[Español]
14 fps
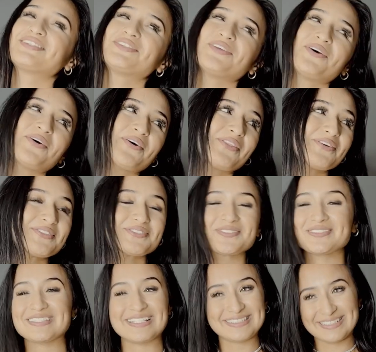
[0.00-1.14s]
todos
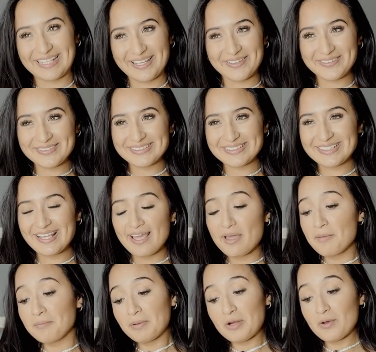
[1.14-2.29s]
sus deseos.
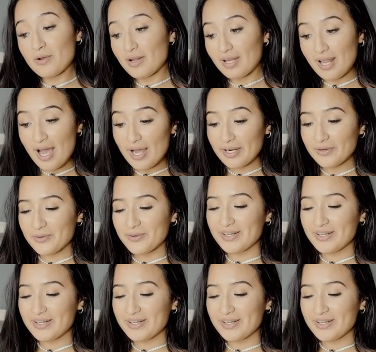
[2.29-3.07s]
Pero claro,